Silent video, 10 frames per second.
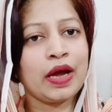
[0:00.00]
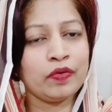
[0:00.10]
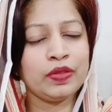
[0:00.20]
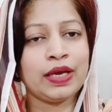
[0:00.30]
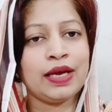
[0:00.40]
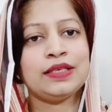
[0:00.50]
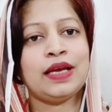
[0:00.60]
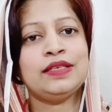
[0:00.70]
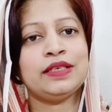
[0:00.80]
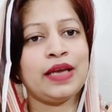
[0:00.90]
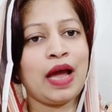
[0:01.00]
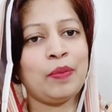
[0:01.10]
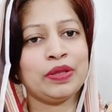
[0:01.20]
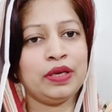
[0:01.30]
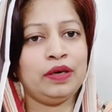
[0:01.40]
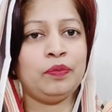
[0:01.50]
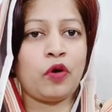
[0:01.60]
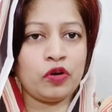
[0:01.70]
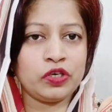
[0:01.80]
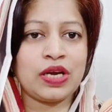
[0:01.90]
কারণ দেখা যায় যে আমাদের
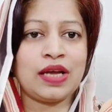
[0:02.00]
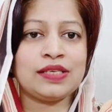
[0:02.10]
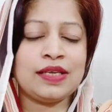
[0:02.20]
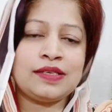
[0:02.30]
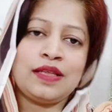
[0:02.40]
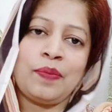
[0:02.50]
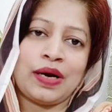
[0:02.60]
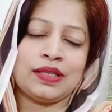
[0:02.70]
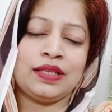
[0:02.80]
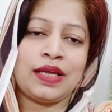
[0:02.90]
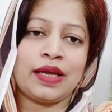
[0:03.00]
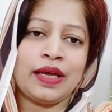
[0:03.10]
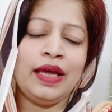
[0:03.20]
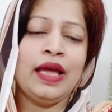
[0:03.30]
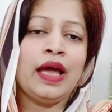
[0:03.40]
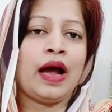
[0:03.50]
বয়স আস্তে আস্তে বাড়তে থাকে